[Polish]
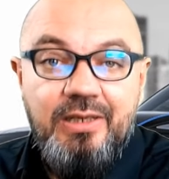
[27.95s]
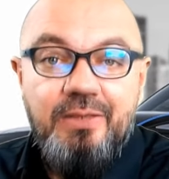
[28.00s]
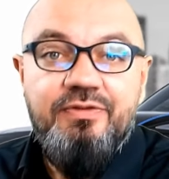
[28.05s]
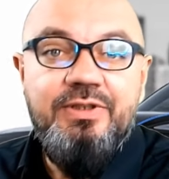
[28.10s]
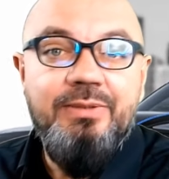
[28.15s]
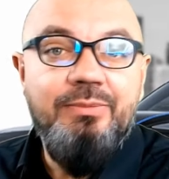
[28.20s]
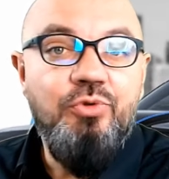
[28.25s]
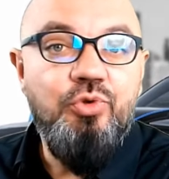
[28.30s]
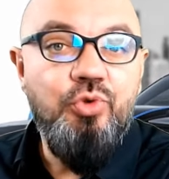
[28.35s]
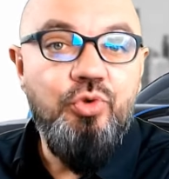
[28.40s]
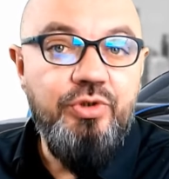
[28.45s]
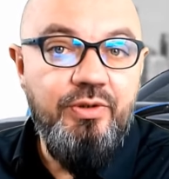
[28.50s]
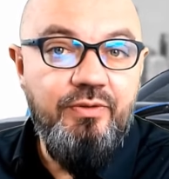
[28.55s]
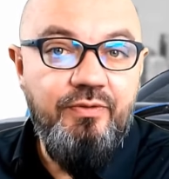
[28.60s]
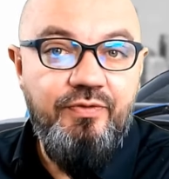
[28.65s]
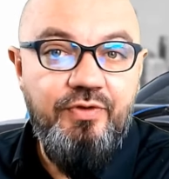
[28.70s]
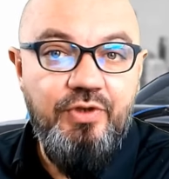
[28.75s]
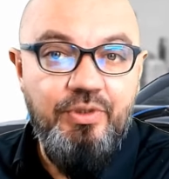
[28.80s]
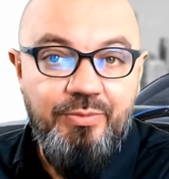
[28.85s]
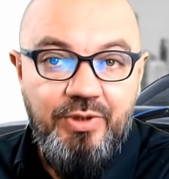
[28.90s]
W tym
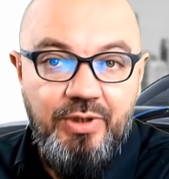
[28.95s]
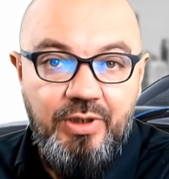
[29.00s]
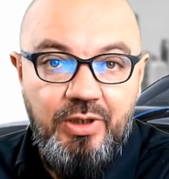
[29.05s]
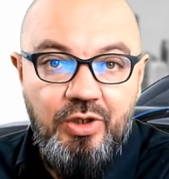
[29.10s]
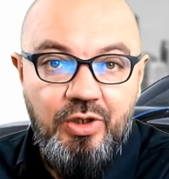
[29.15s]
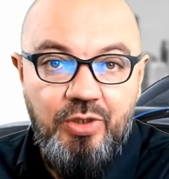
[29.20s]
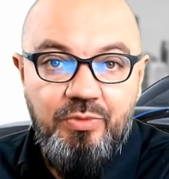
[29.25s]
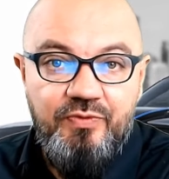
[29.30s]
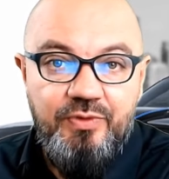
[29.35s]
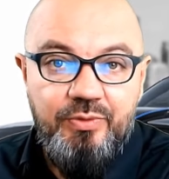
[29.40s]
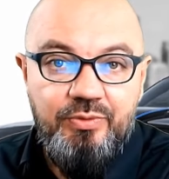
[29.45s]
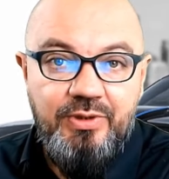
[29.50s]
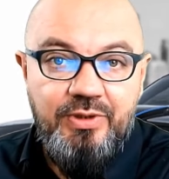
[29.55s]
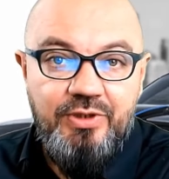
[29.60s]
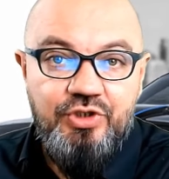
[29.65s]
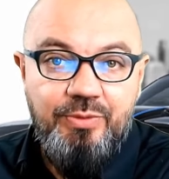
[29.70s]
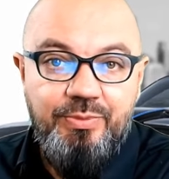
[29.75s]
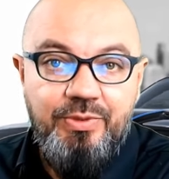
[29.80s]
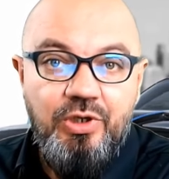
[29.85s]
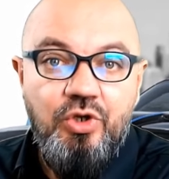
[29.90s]
krótkim filmie omówię dla
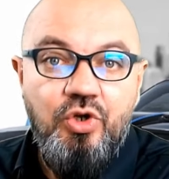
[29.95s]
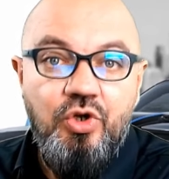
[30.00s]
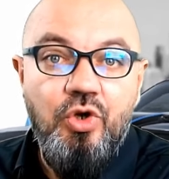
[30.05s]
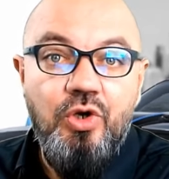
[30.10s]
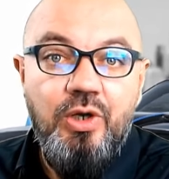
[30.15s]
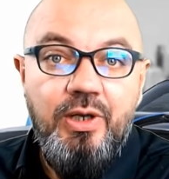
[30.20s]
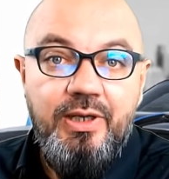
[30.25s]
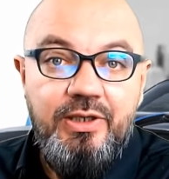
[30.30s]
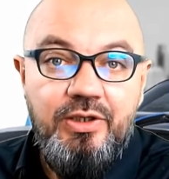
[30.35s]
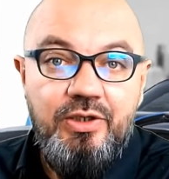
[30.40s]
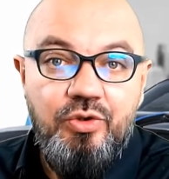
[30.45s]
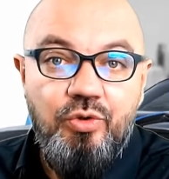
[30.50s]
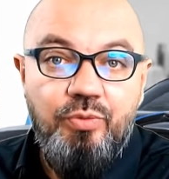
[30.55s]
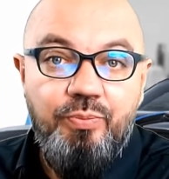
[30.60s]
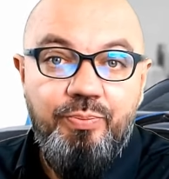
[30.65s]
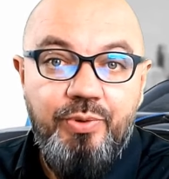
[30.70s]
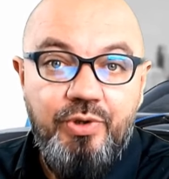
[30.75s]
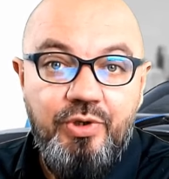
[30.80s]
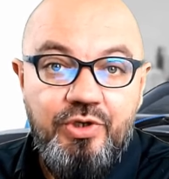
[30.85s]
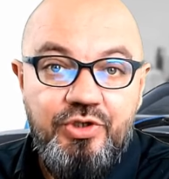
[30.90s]
Ciebie
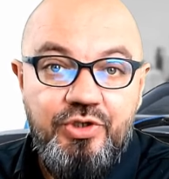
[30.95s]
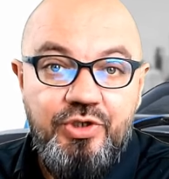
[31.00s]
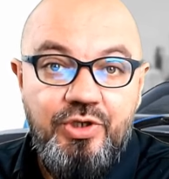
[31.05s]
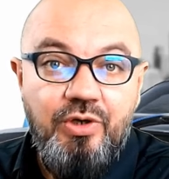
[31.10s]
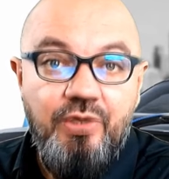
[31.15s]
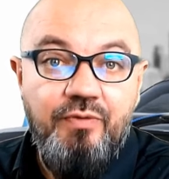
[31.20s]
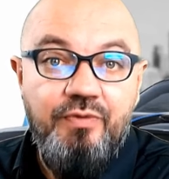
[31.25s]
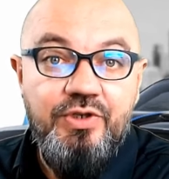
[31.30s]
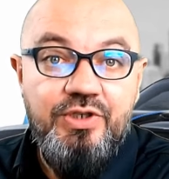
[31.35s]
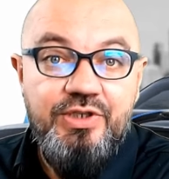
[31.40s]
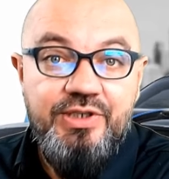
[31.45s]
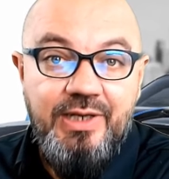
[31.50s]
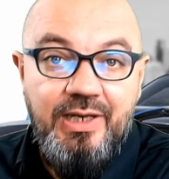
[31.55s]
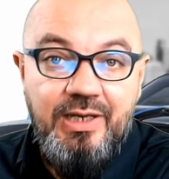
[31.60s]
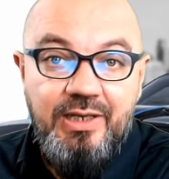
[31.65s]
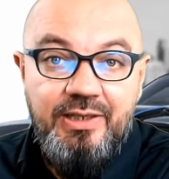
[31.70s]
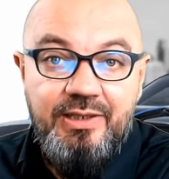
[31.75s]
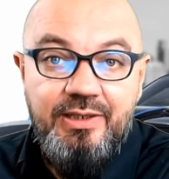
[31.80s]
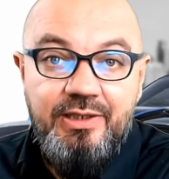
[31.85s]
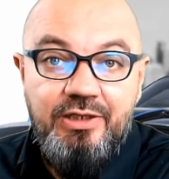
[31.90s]
kolejną porcję
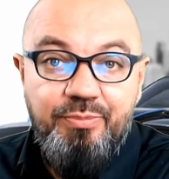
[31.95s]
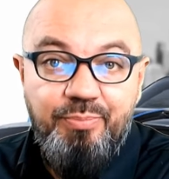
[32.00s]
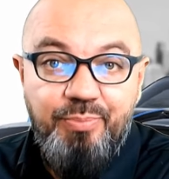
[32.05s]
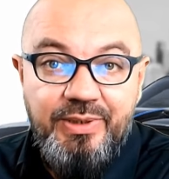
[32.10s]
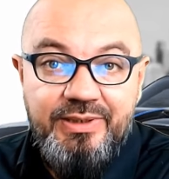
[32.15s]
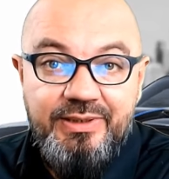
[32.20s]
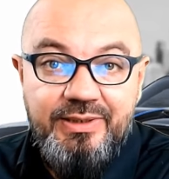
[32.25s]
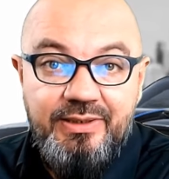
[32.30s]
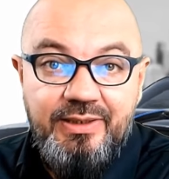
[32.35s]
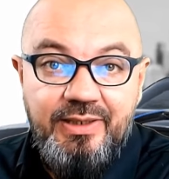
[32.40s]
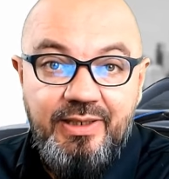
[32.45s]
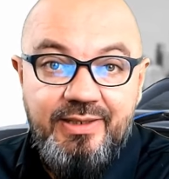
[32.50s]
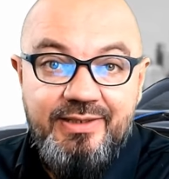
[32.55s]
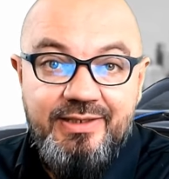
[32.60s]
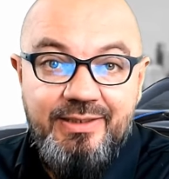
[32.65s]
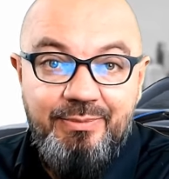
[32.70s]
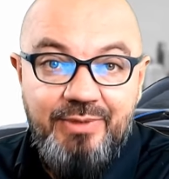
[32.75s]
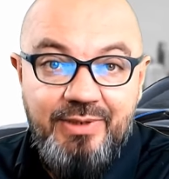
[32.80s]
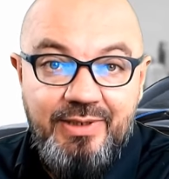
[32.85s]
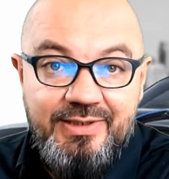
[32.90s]
oficjalnych pytań
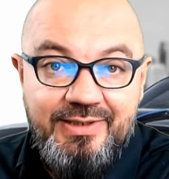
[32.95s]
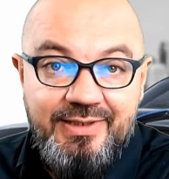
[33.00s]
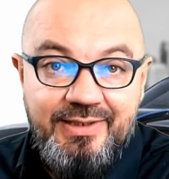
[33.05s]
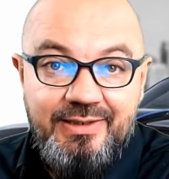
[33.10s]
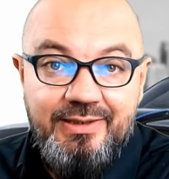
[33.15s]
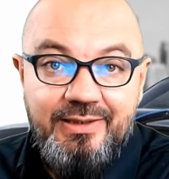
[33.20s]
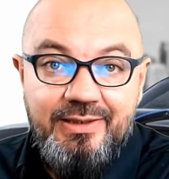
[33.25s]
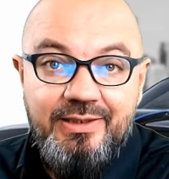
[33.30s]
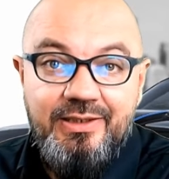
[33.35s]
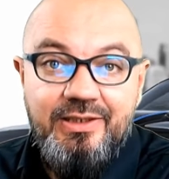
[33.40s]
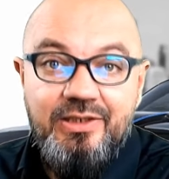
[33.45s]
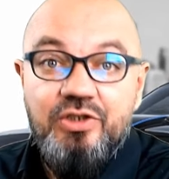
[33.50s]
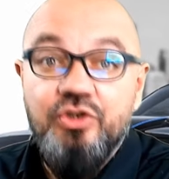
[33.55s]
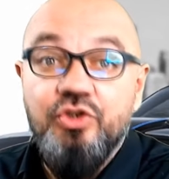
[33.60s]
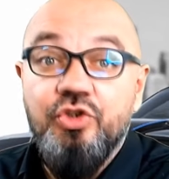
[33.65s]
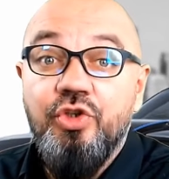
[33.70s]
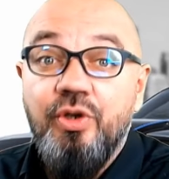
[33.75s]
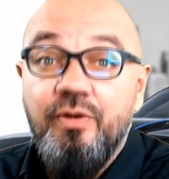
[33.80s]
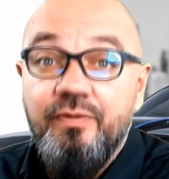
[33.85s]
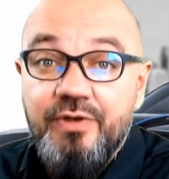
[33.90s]
egzaminacyjnych.
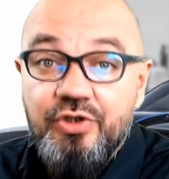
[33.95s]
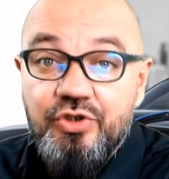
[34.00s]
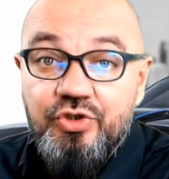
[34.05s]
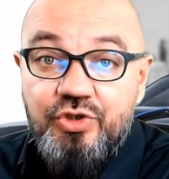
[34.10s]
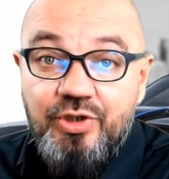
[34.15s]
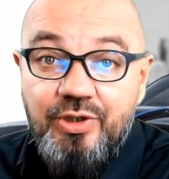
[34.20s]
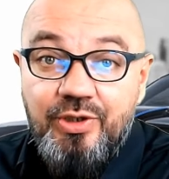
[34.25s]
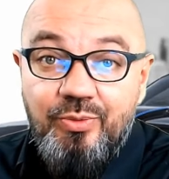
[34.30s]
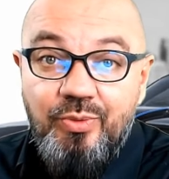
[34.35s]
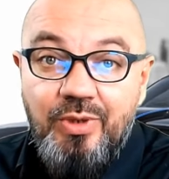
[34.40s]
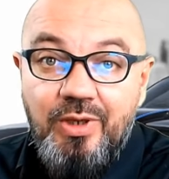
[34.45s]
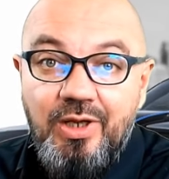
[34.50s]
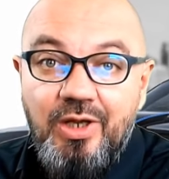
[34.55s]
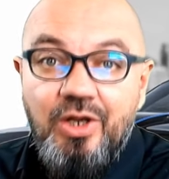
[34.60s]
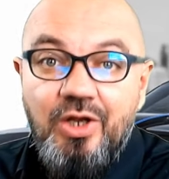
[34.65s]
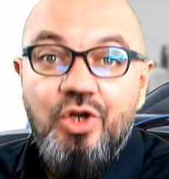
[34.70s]
Dowiesz się,